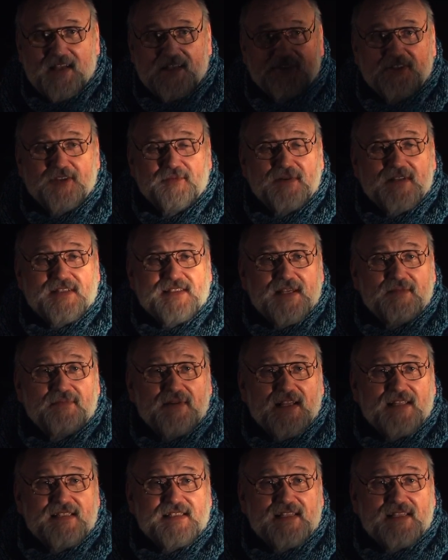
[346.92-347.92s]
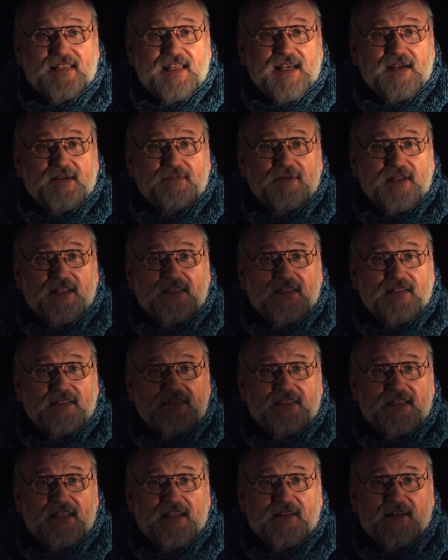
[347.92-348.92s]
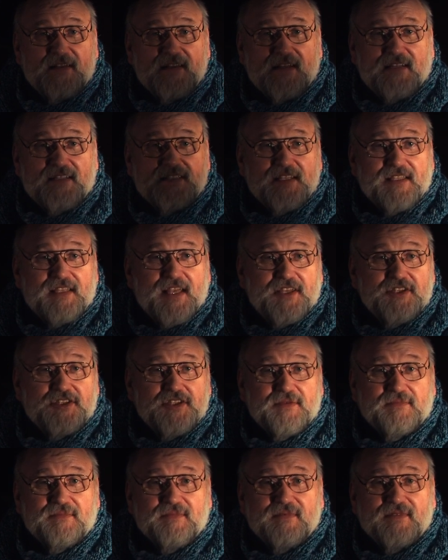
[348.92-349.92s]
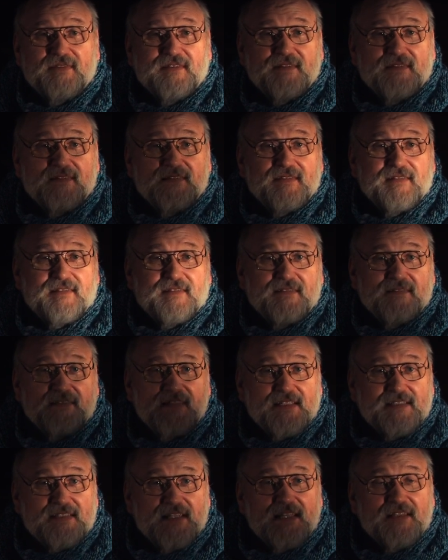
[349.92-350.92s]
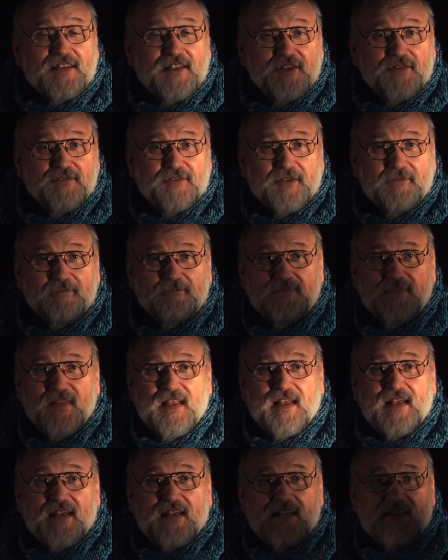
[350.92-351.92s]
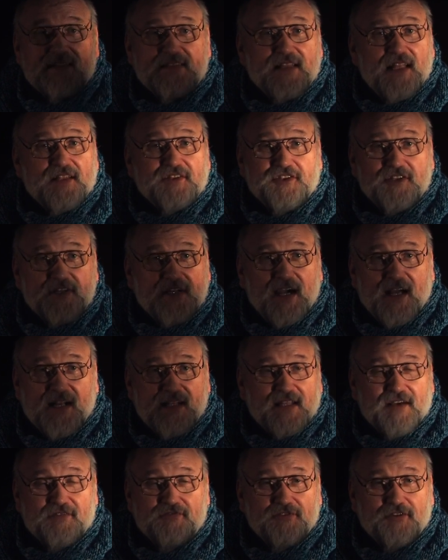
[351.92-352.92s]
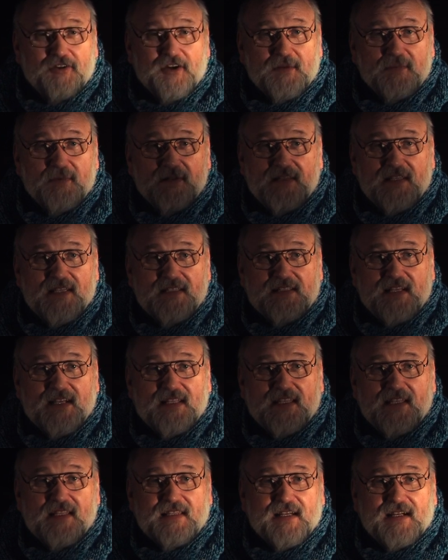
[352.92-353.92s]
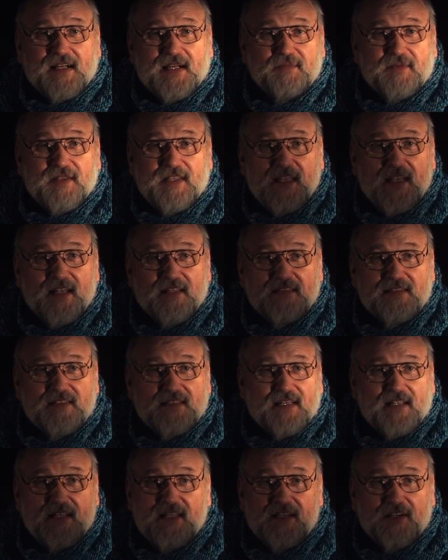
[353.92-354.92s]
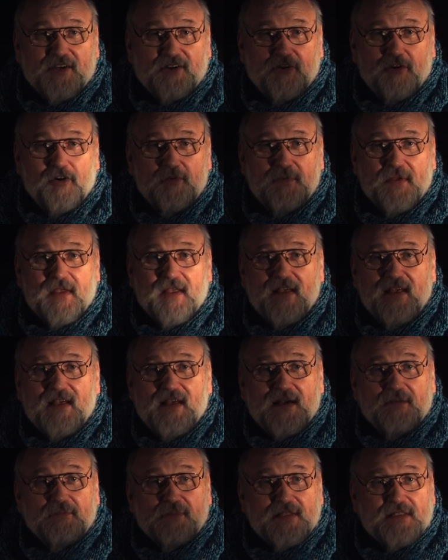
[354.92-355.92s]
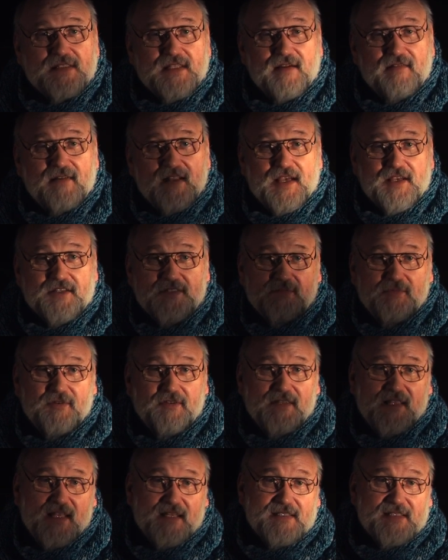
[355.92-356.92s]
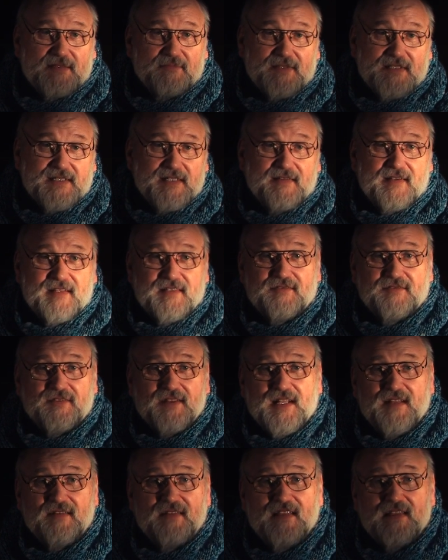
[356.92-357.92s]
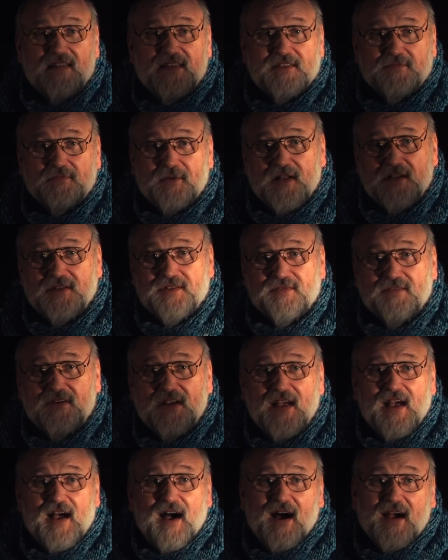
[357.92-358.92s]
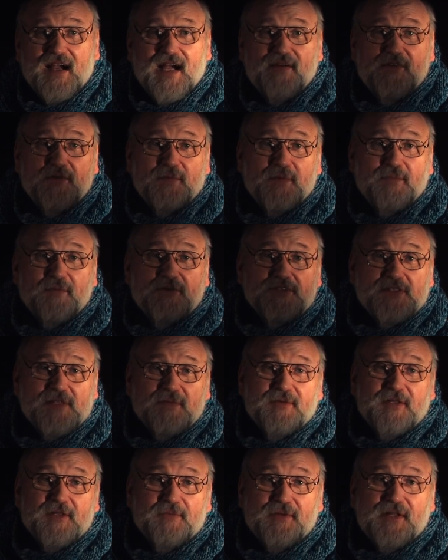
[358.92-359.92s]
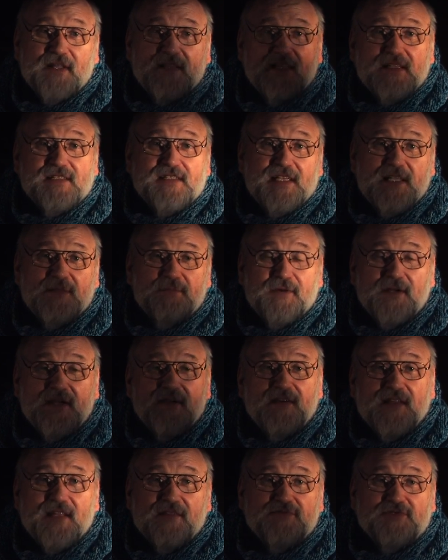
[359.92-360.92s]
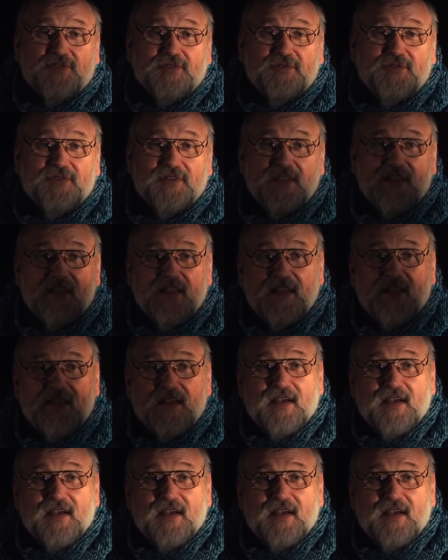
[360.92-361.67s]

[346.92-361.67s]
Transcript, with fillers: Чтобы разобраться, я обратился к сидящим э, на стенде людям. Стенд шикарно оформлен, есть какие-то окаменелости или их копии – представляюсь, мол, я с образовательного телевидения, спрашиваю, а кого бы можно было пригласить поговорить в студии?